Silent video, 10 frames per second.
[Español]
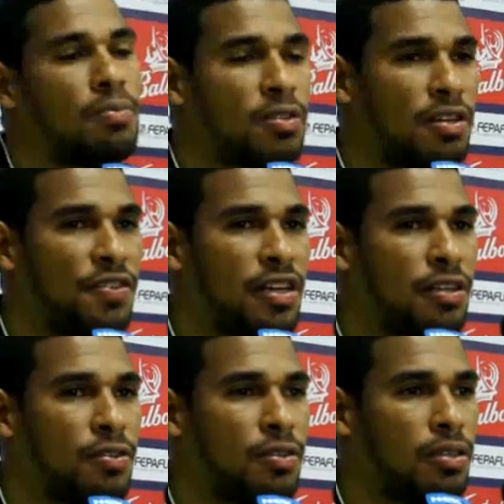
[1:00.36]
equipo se fije,
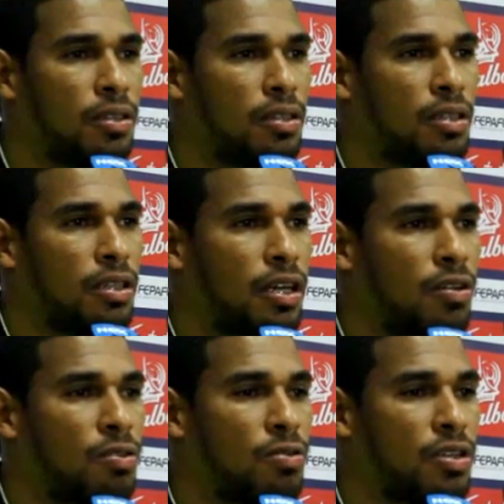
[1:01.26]
¿no? Que es
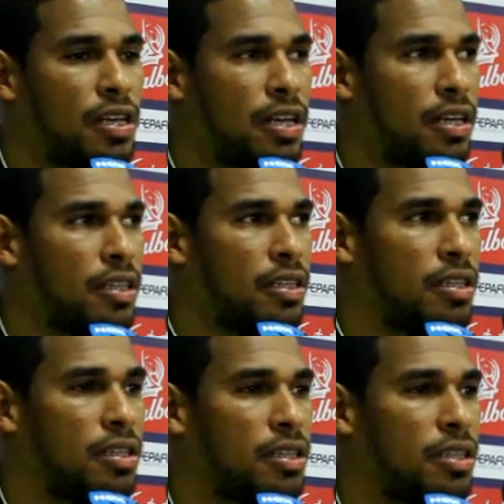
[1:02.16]
lo que uno quiere y
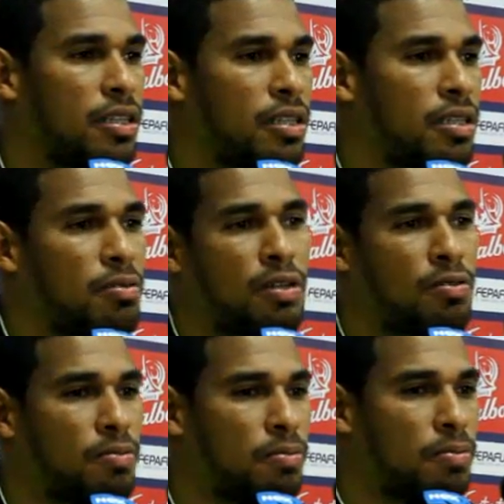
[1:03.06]

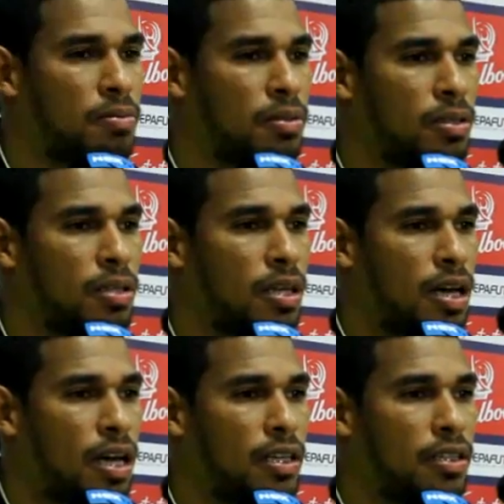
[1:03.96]
bueno,
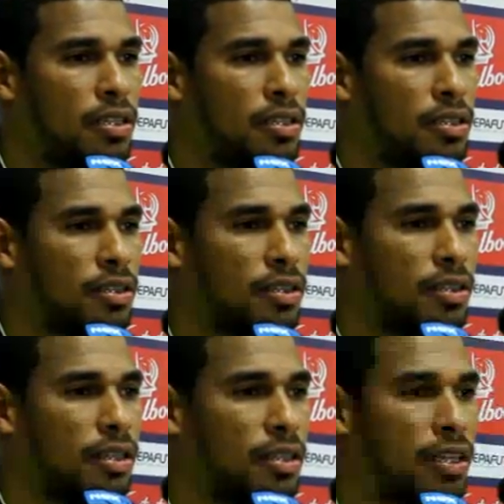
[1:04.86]
ahí
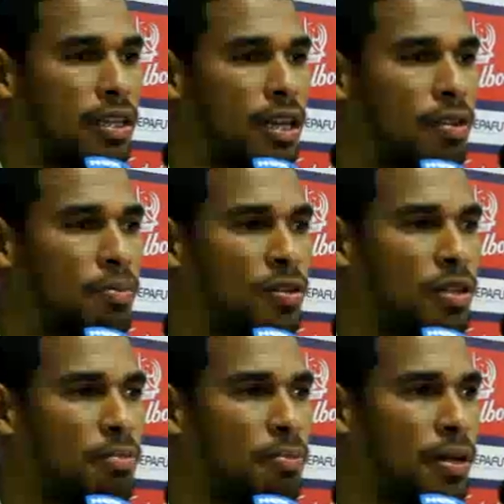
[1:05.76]
tendré que dar lo mejor
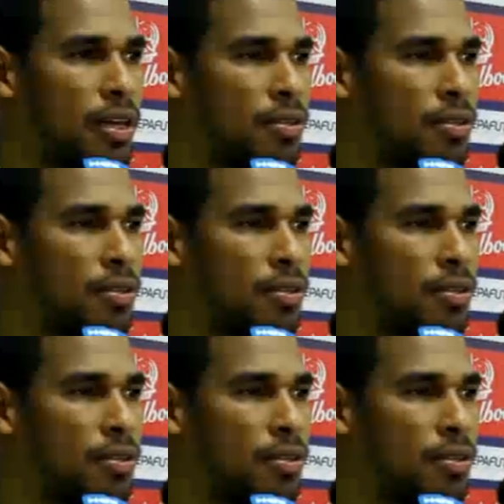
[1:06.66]
de mí para